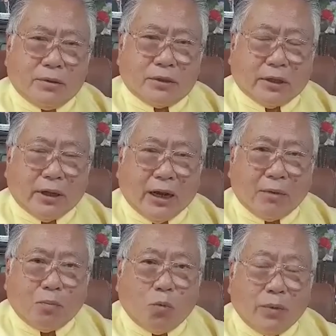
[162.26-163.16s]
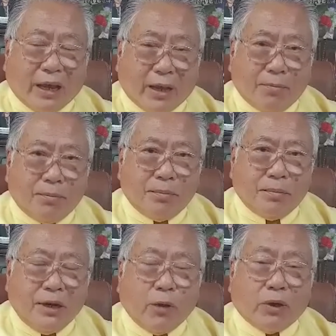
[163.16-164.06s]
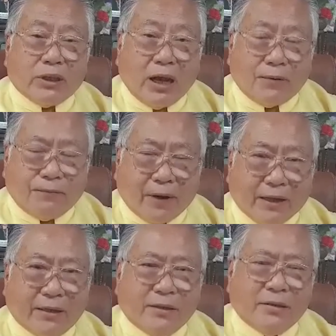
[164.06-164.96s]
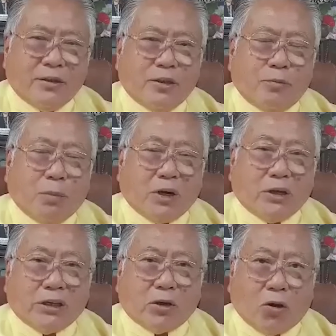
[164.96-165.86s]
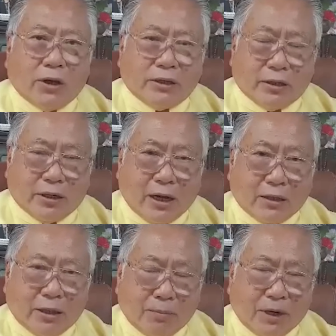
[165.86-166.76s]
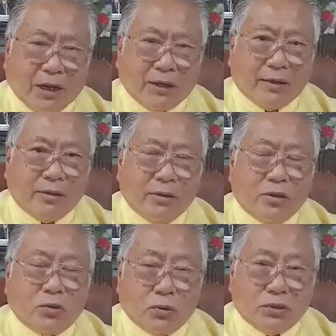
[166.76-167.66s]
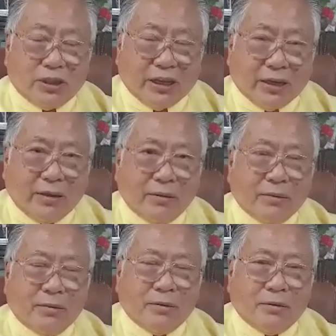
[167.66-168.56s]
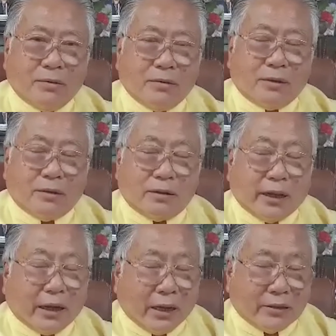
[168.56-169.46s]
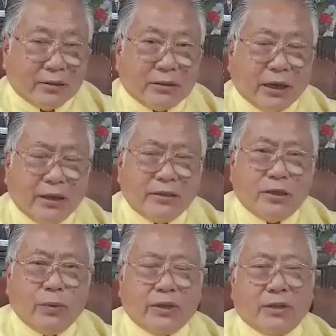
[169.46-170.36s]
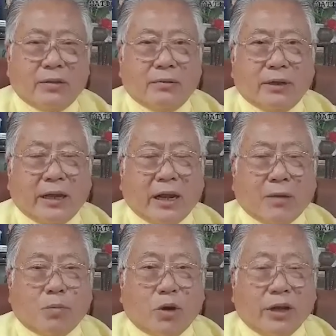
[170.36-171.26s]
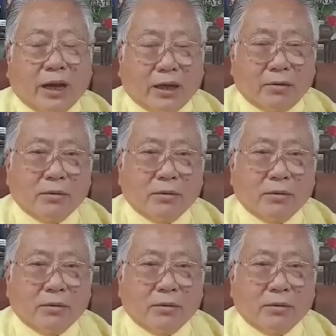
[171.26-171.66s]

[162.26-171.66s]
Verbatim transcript: สัญลักษณ์มุมแหลมเรียกว่าธาตุไฟ มันก็จะก่อให้เกิดการทำลายสูญเสียในการใช้ชีวิตในการบริหาร